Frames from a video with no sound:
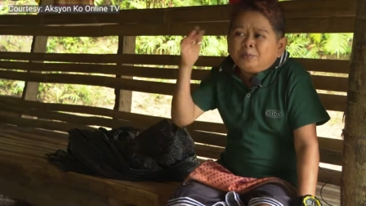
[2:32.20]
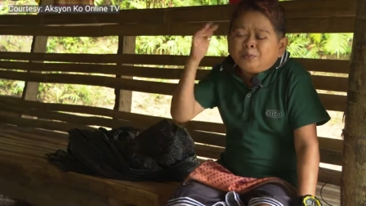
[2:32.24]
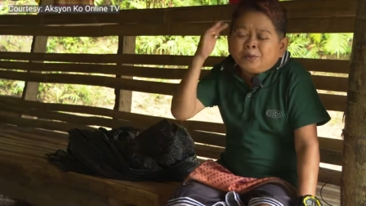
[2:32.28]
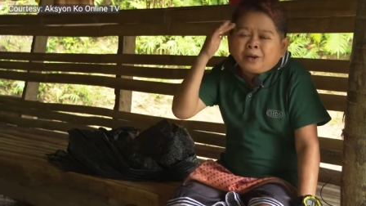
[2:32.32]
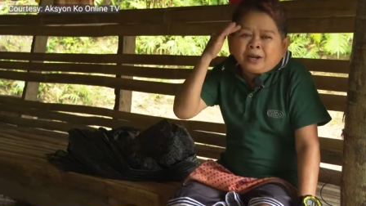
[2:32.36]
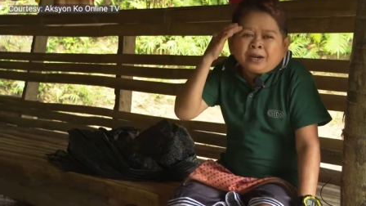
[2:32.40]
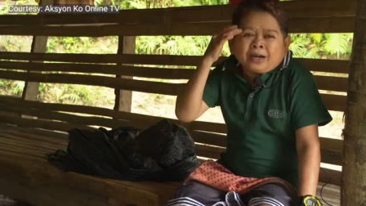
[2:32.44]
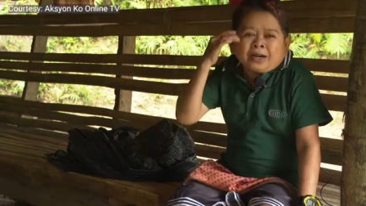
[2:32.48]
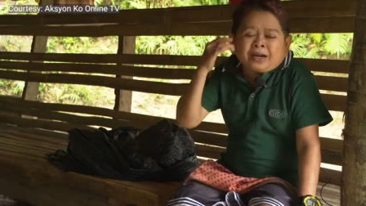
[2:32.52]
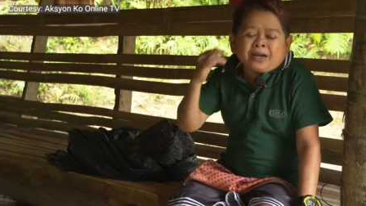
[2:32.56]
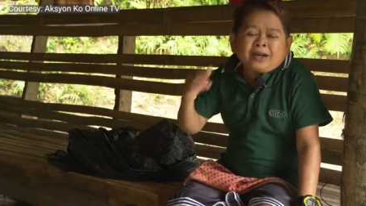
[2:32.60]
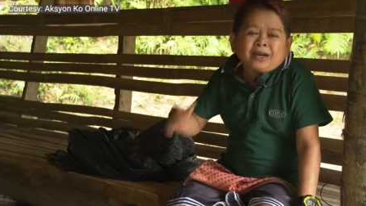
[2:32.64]

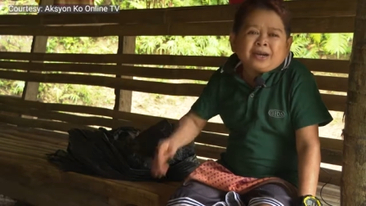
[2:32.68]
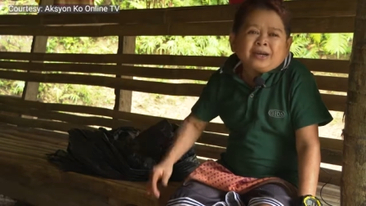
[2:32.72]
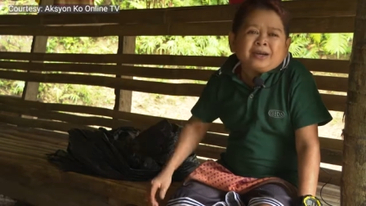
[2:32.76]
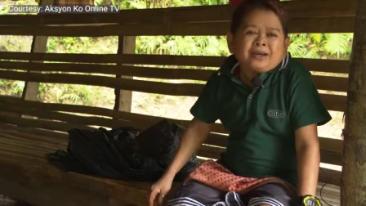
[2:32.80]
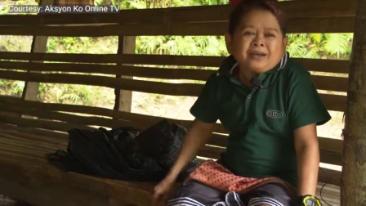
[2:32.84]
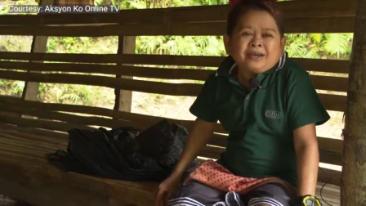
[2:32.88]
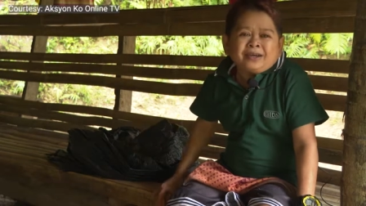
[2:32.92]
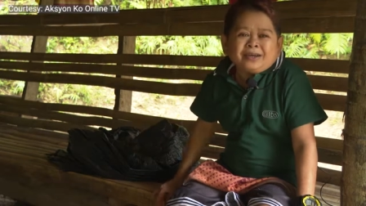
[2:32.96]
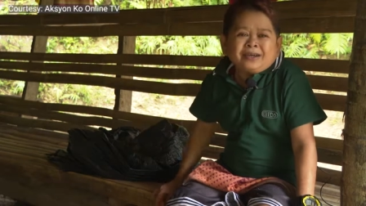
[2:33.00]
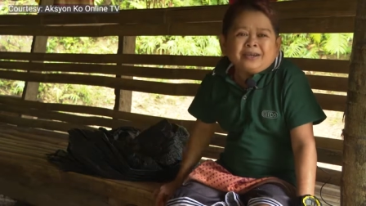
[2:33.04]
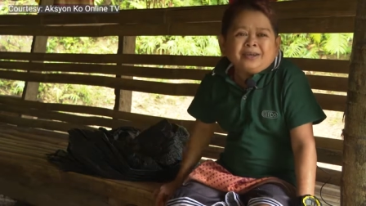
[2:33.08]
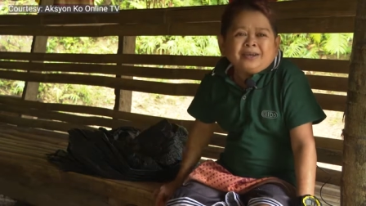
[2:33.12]
Parang
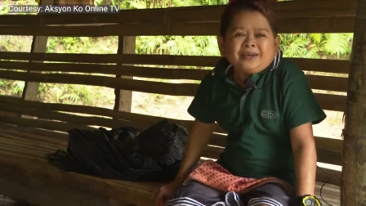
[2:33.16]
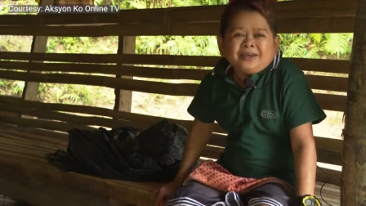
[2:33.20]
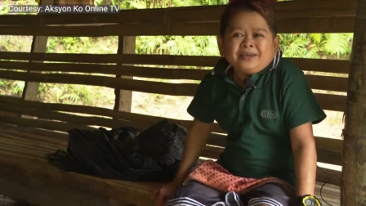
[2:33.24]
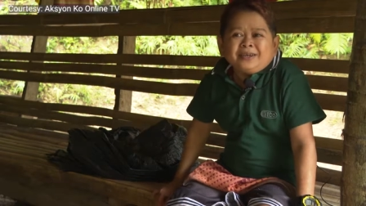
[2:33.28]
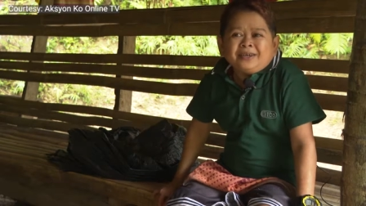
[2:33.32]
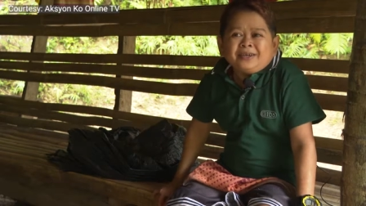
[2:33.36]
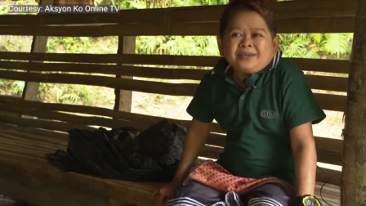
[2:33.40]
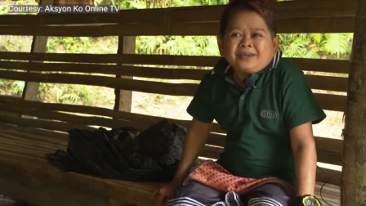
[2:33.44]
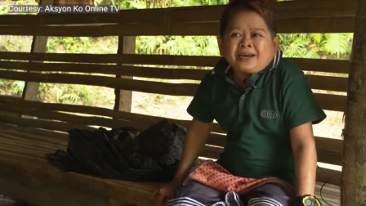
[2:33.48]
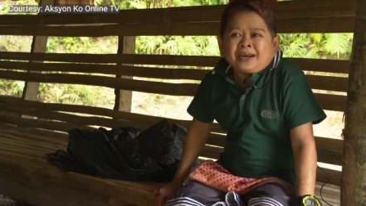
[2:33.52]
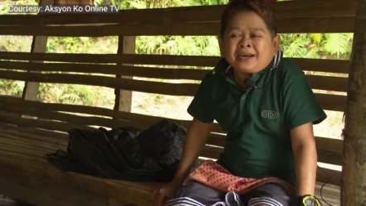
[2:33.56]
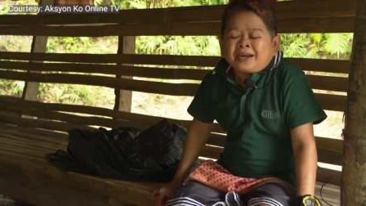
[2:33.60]

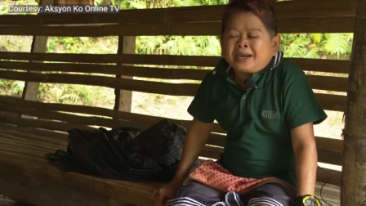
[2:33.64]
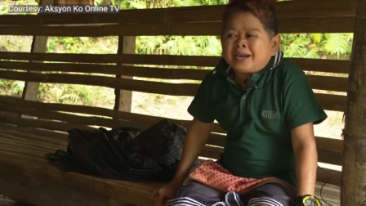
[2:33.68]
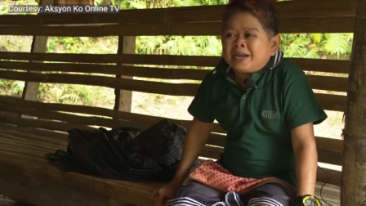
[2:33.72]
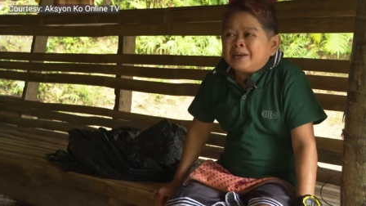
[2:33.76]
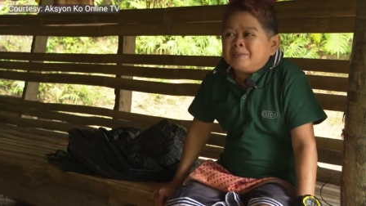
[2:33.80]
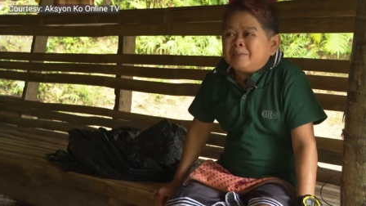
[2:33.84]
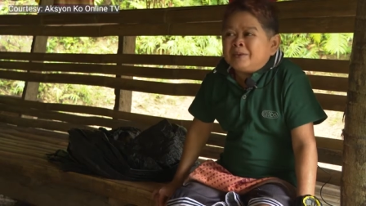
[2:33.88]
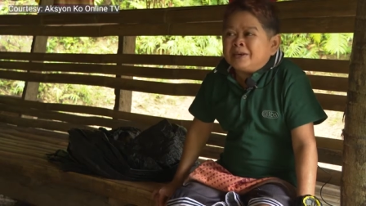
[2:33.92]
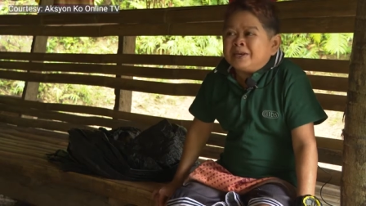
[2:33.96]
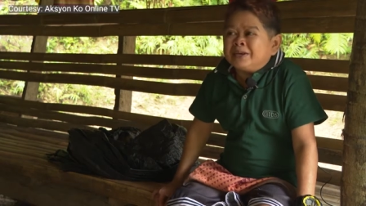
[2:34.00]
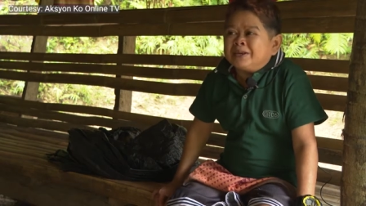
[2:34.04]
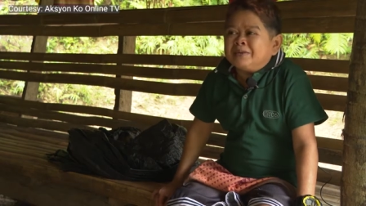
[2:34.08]

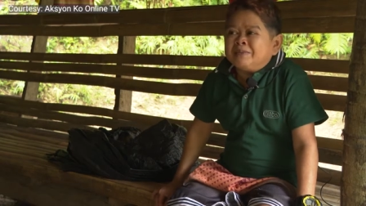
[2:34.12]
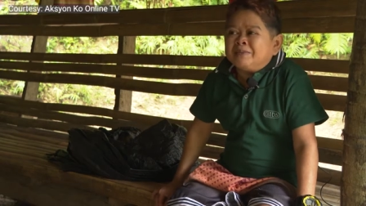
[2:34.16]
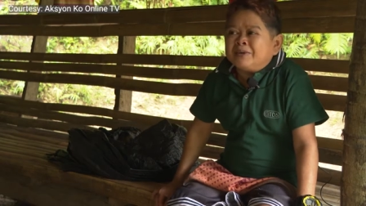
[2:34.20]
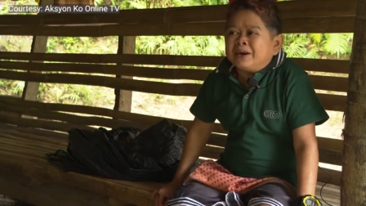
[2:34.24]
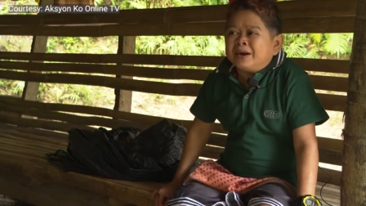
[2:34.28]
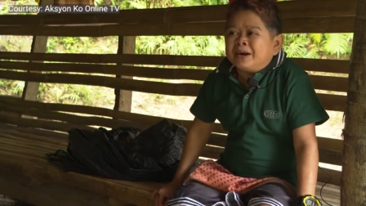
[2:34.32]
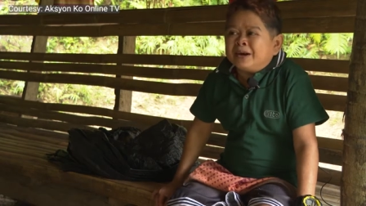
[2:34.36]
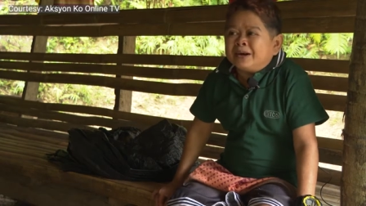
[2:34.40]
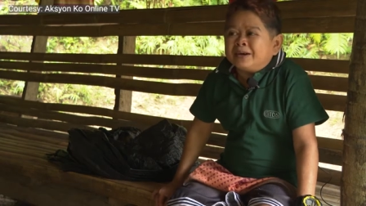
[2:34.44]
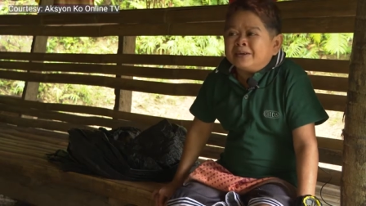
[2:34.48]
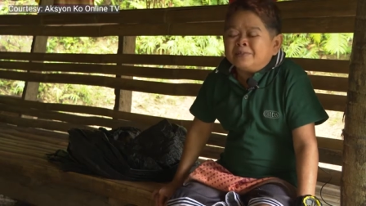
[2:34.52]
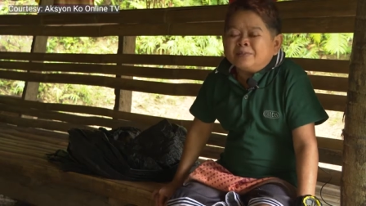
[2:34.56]
kakaiba, di
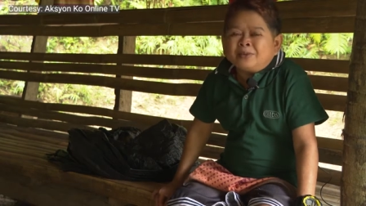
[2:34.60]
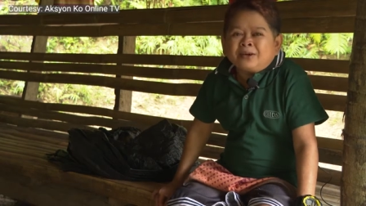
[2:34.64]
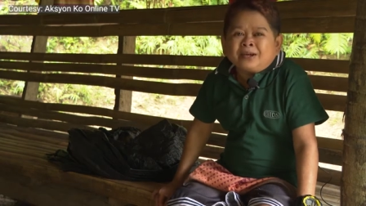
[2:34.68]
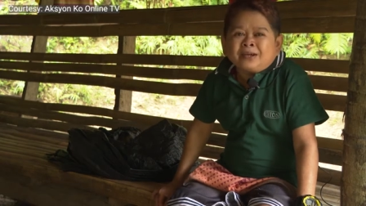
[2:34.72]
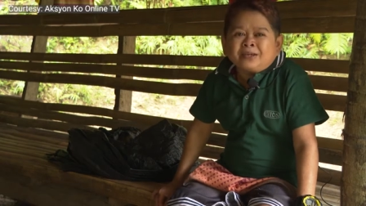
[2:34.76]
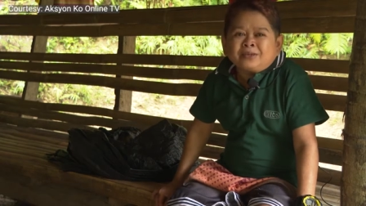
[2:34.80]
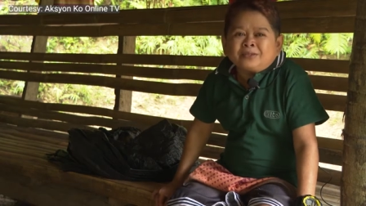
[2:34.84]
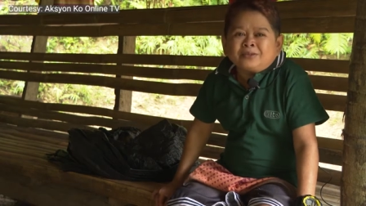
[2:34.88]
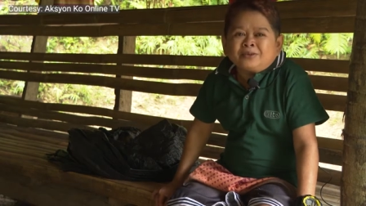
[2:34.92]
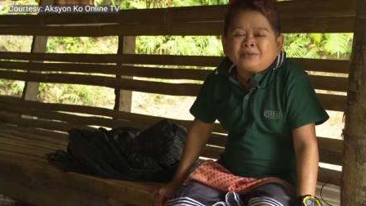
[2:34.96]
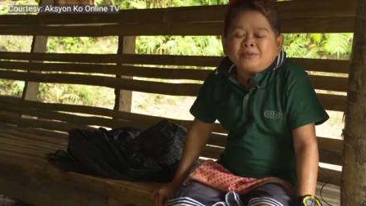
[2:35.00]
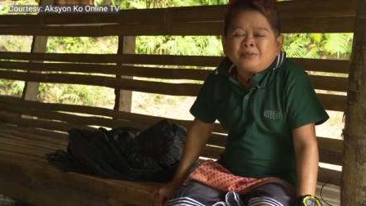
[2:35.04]
ba?
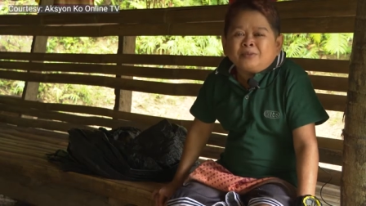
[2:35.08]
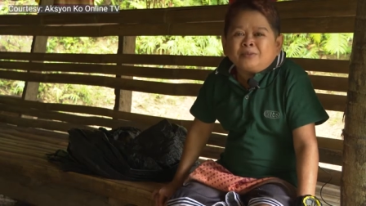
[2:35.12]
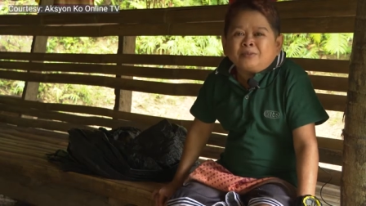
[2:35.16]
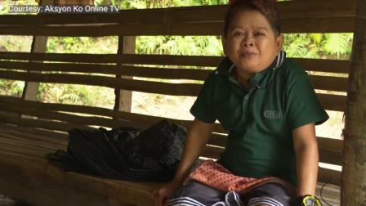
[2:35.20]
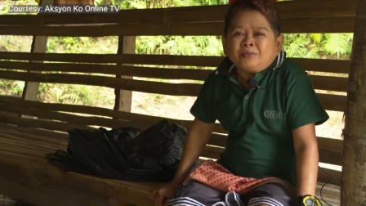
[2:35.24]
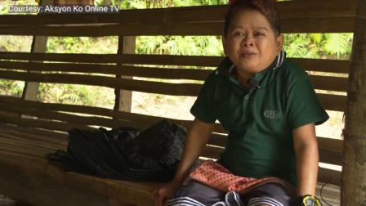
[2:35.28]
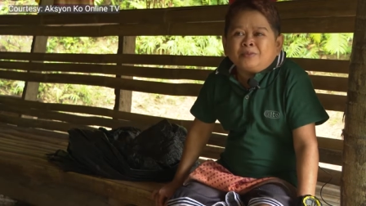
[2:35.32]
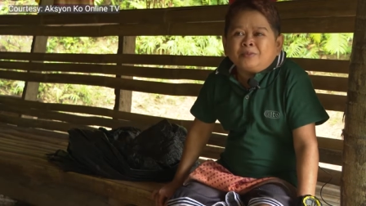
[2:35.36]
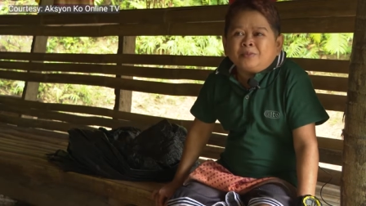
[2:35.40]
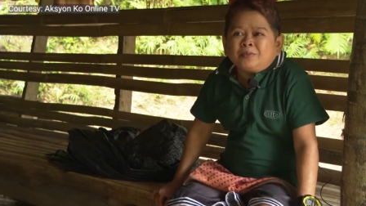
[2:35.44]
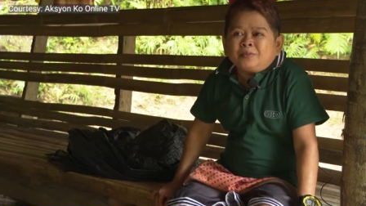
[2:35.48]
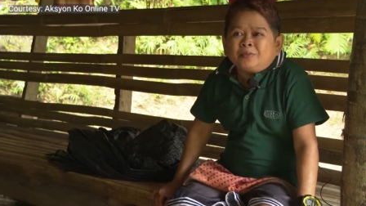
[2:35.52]
Parang sum,